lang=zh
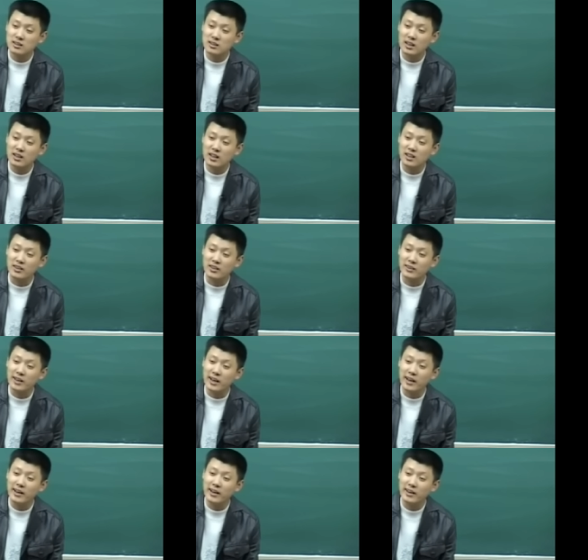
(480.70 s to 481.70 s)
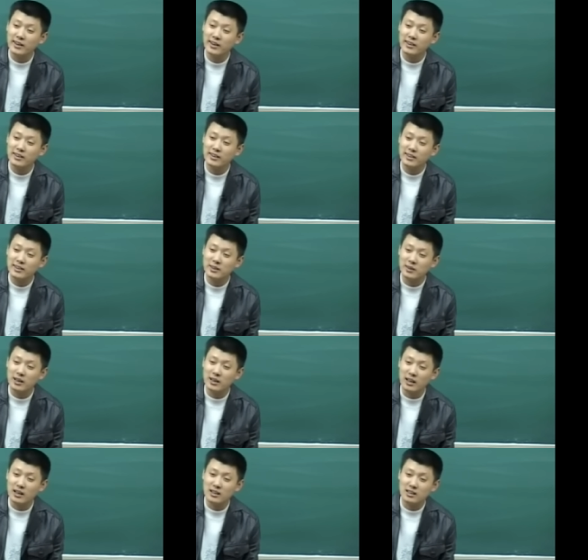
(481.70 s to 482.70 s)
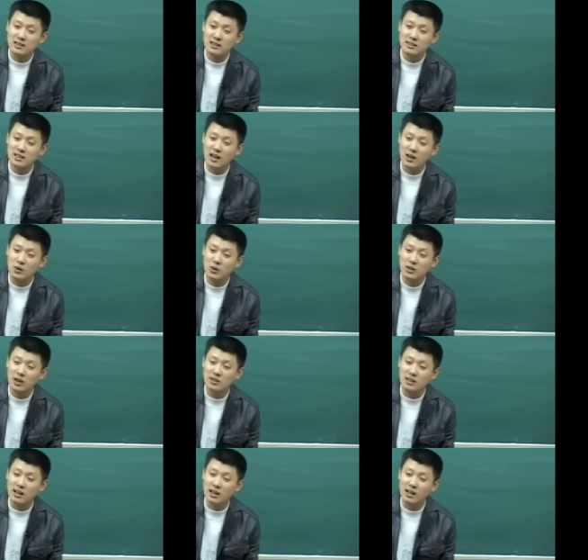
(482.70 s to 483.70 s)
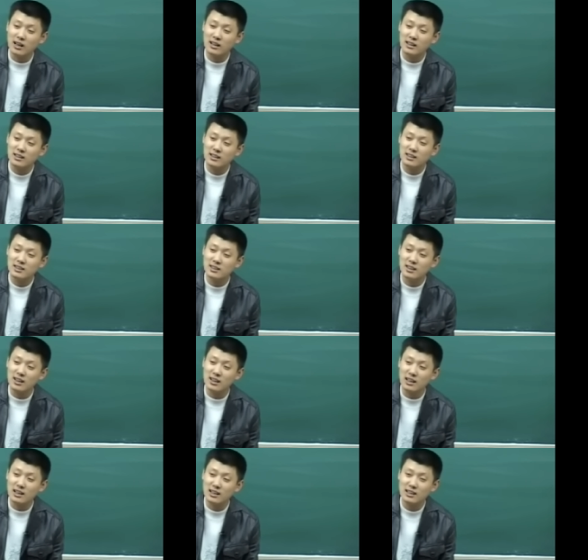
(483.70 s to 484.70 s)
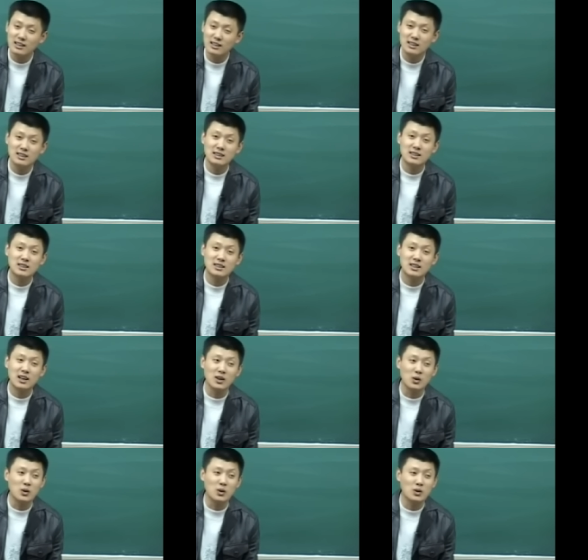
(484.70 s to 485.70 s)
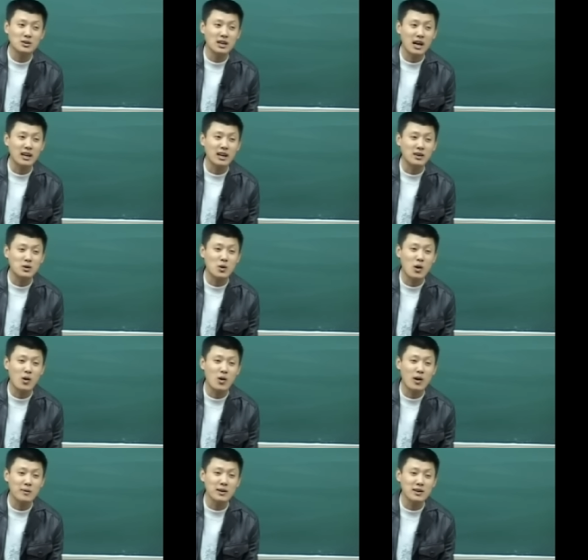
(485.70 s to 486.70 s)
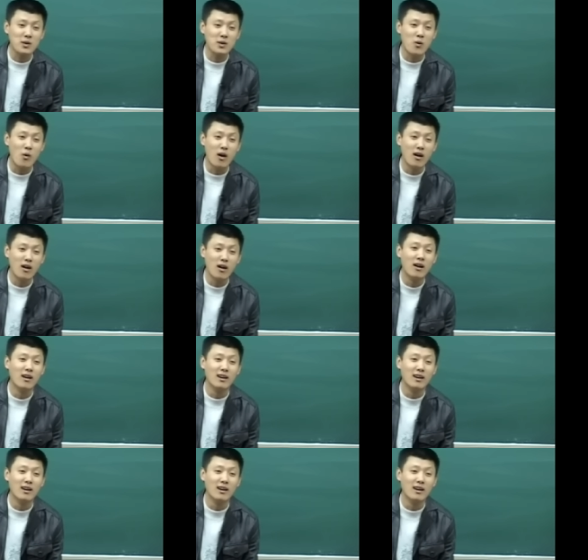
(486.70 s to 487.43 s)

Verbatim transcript: 天天停电，是吧？下楼跳伞，是吧？上楼家里窗户外面弄一筐，